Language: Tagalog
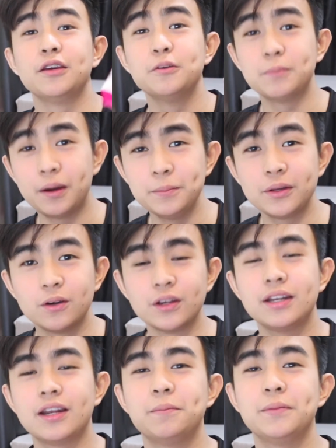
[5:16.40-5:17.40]
Yung mami ko,
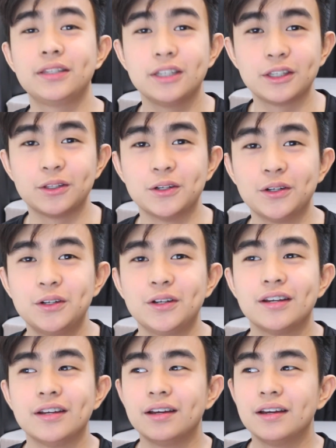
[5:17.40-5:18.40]
ginamit niya to
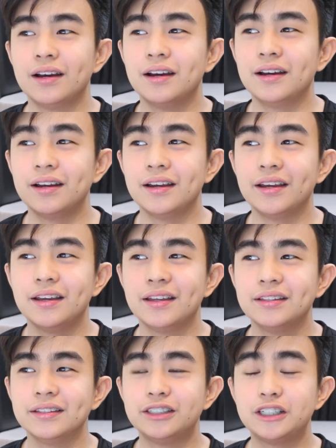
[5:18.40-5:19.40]

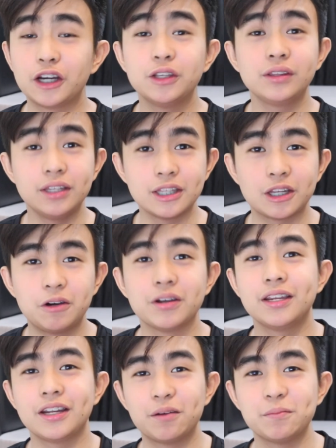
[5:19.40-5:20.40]
And tsaka yung tita ko
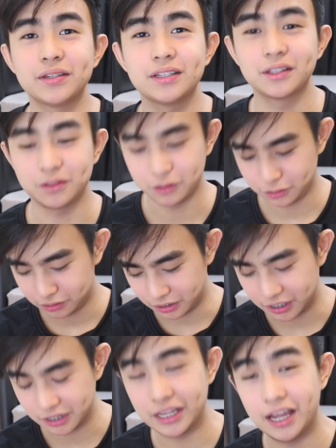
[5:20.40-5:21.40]
ginamit niya to.
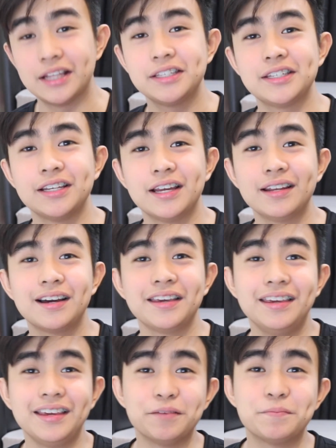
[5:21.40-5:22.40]
Nagandaan sila.
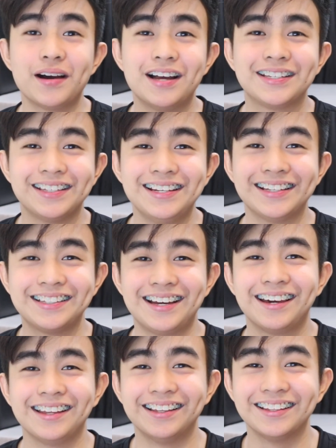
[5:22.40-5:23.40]
Nangihingi pa nga sila
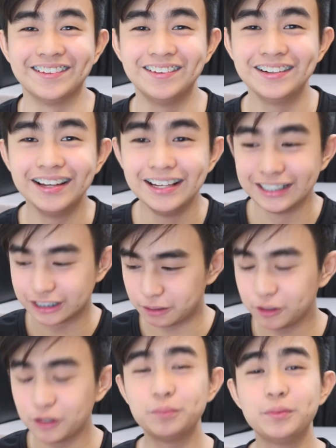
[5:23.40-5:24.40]
sa akin ito.
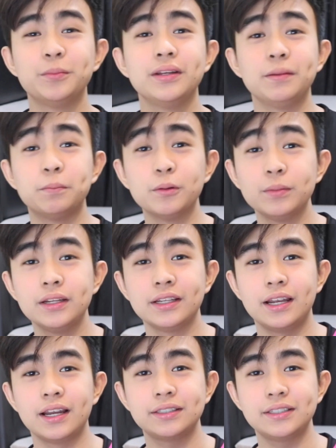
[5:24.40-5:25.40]
Sabi ko bumili,
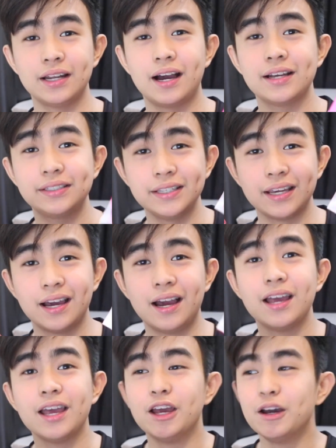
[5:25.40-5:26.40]
na lang sila kasi nga
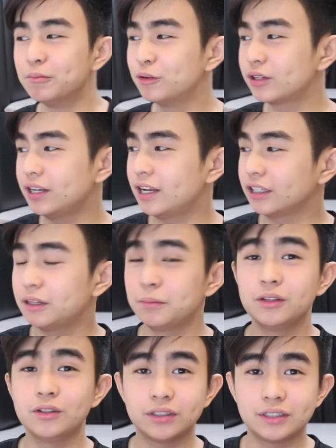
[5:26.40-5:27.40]
mura lang
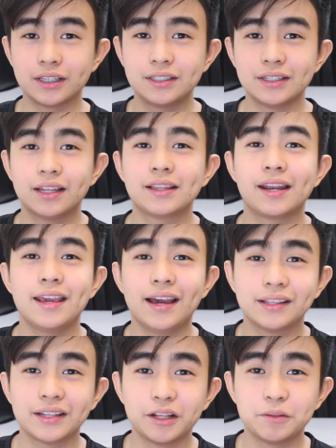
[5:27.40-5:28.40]
naman yung set niya.
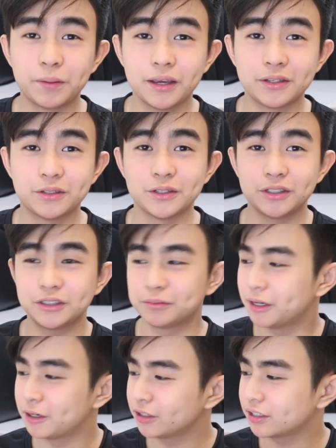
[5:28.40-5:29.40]
300 pesos.
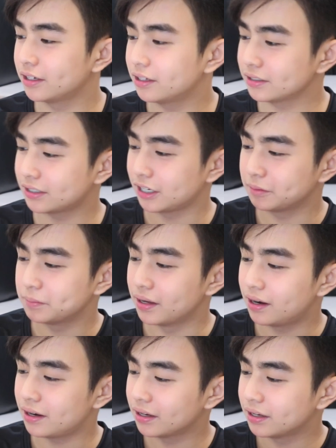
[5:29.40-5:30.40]
Wow. Meron ka ng
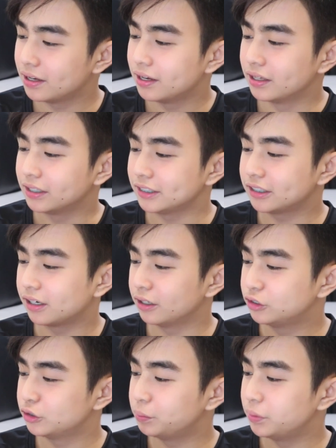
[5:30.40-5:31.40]
sunlock. Tapos
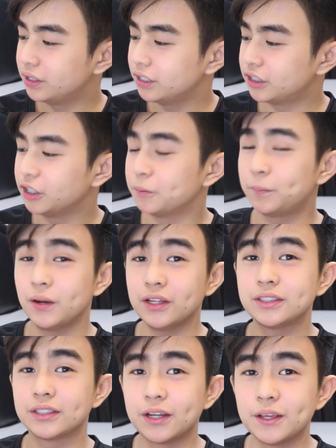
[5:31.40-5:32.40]
rejuvenating
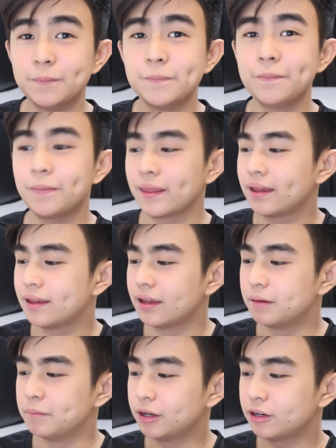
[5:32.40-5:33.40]
plus cream.
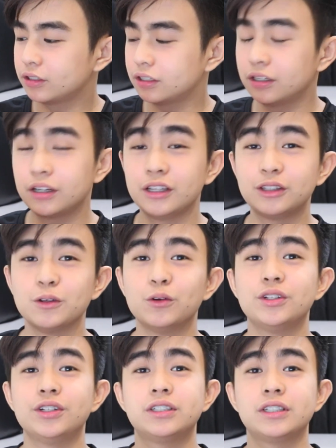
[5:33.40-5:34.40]
Meron ka na rin
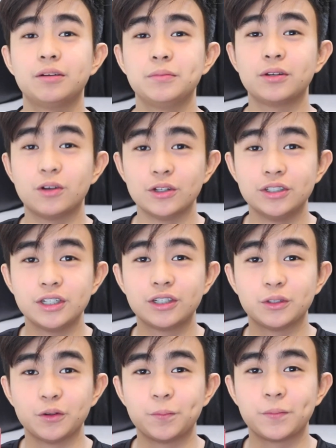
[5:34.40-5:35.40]
toner tsaka may kojic
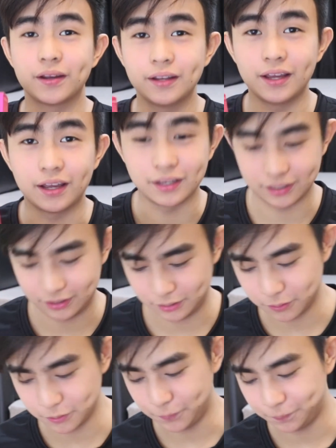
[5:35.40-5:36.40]
soap ka na. So,